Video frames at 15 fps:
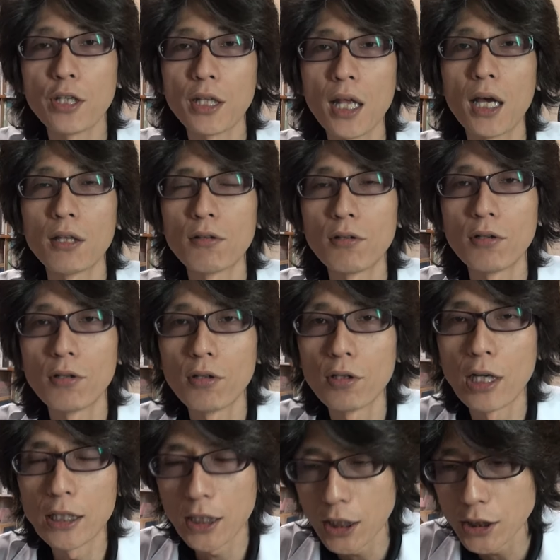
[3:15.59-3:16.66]
でねあ
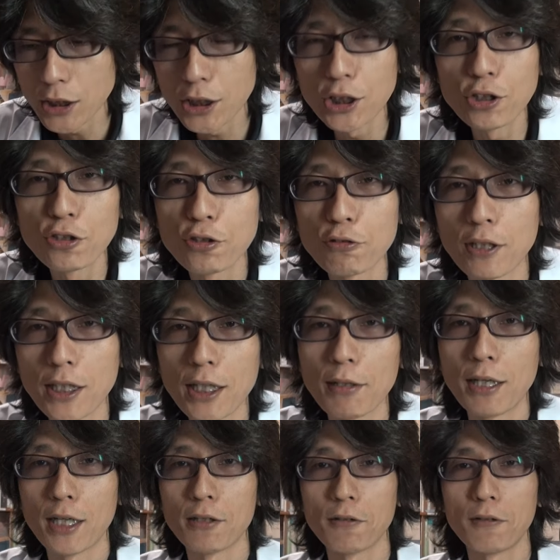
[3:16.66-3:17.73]
の新しい技術はね
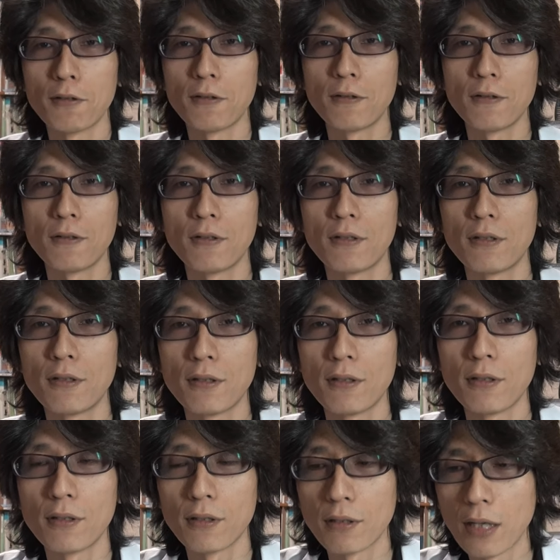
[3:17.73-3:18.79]
あの
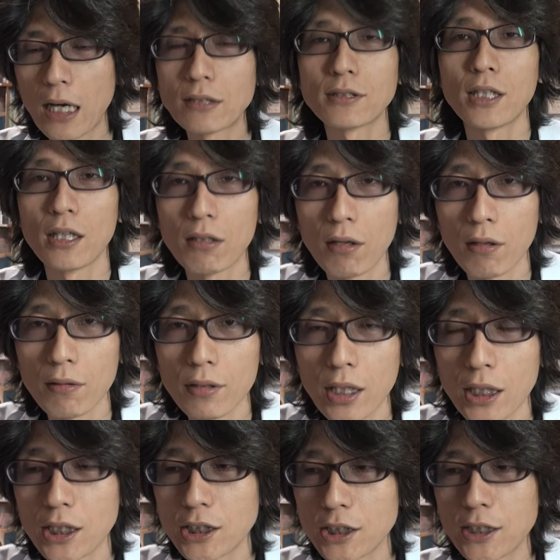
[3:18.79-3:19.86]
ある程度
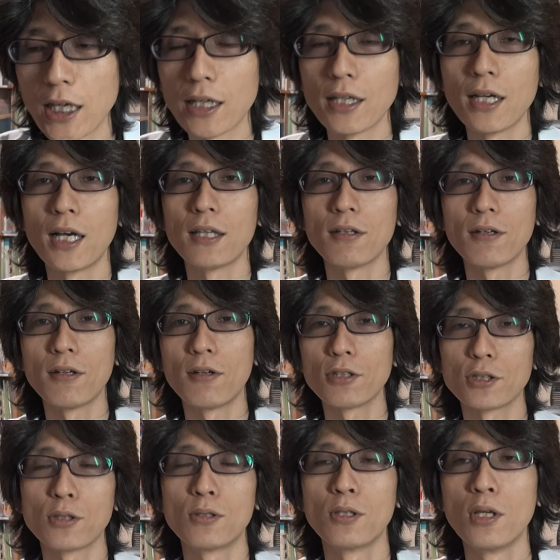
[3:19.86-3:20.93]
出来次第あの
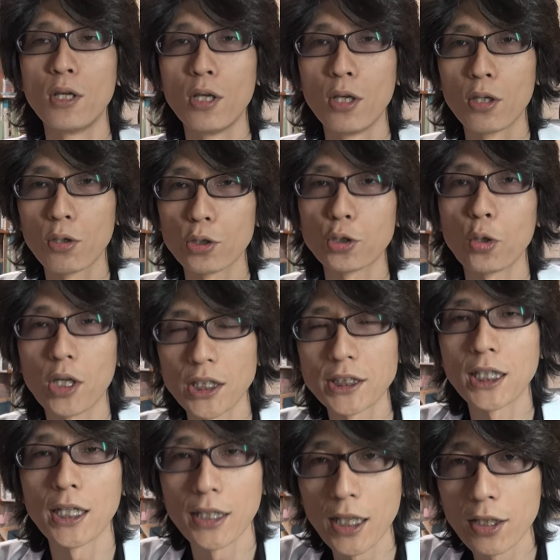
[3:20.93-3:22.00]
ご紹介
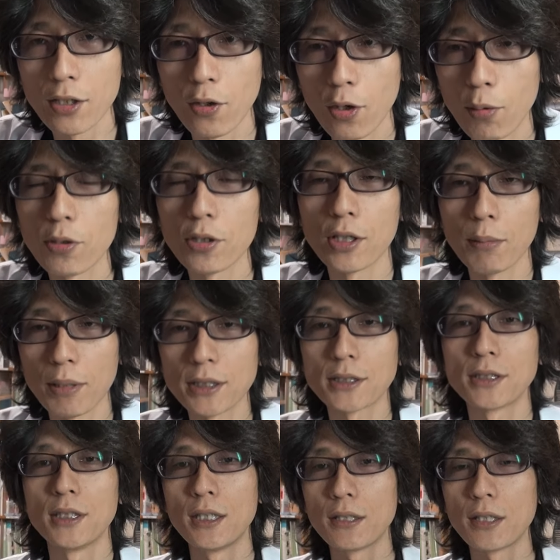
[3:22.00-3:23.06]
したいなと思ってま
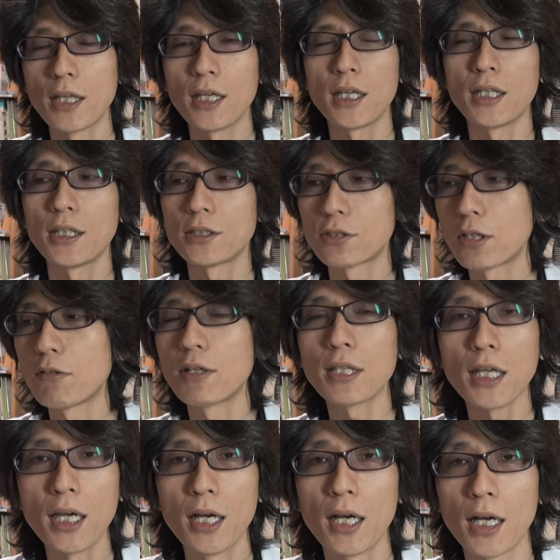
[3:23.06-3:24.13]
すでそれは
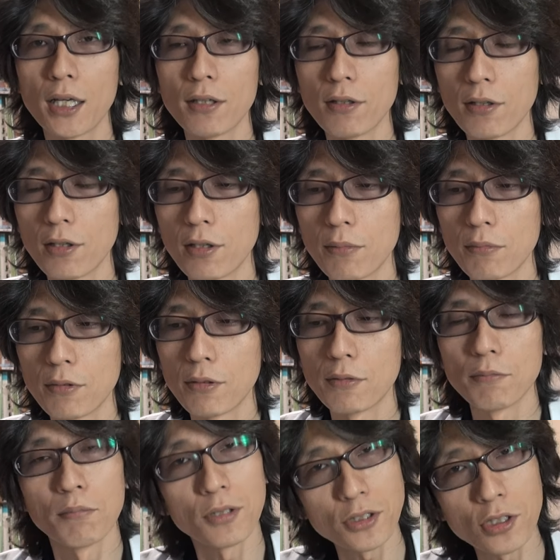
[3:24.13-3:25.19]
ねあの
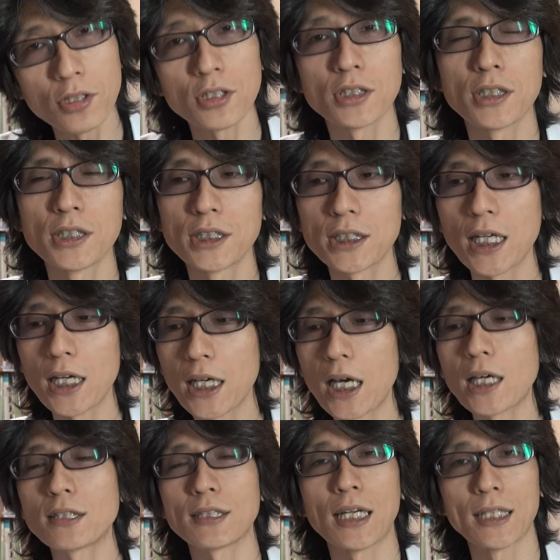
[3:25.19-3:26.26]
もうちょっと時間か
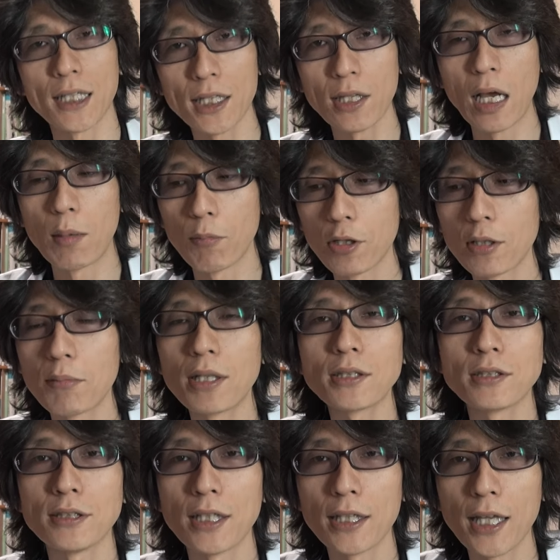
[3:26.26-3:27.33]
かるかなとは思いま
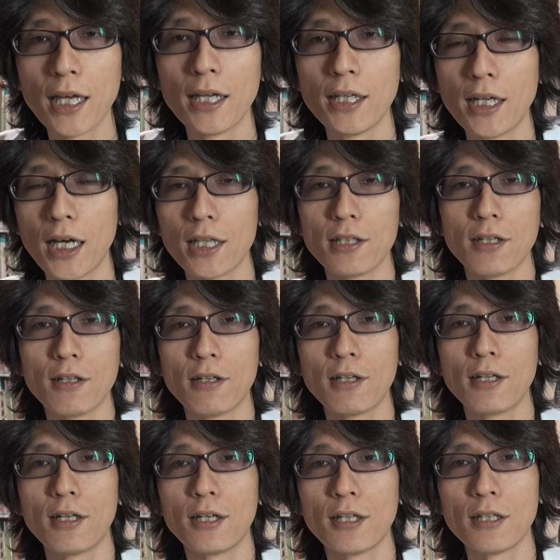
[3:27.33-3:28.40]
すんでね、あ
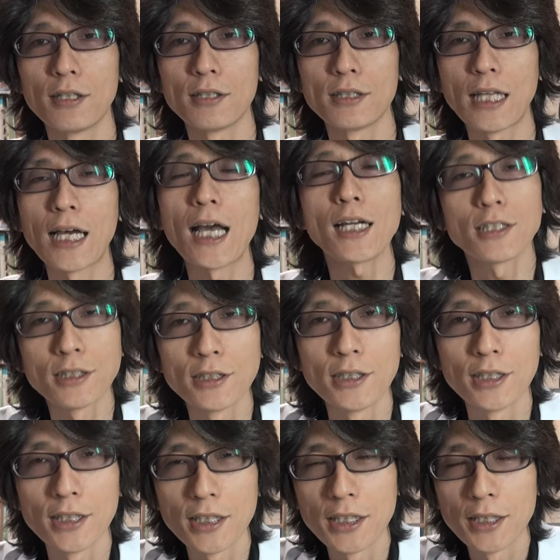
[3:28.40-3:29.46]
の長く
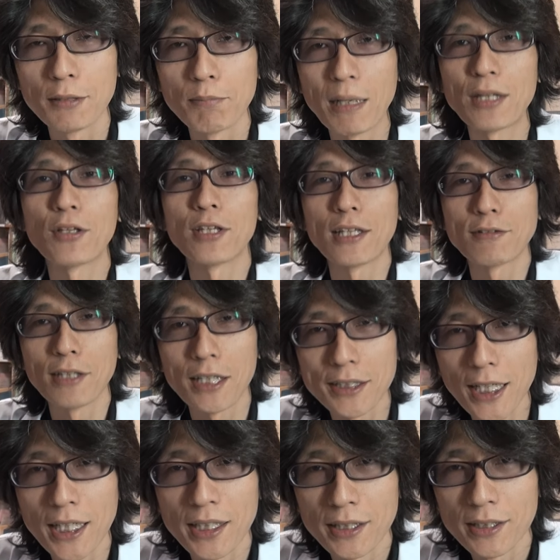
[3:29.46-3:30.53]
待っとってくだ
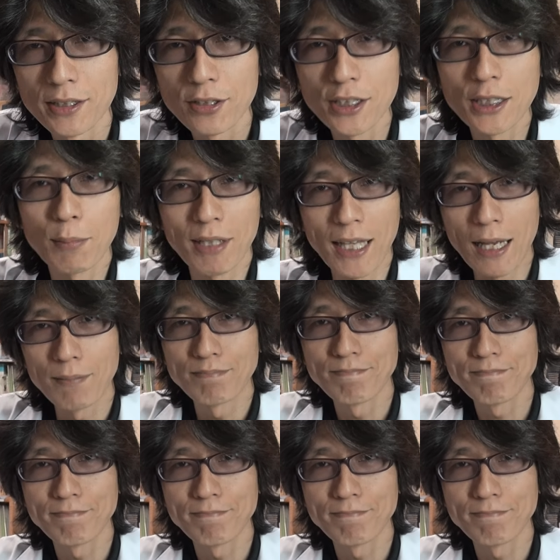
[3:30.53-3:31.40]
さい。それじゃあまた。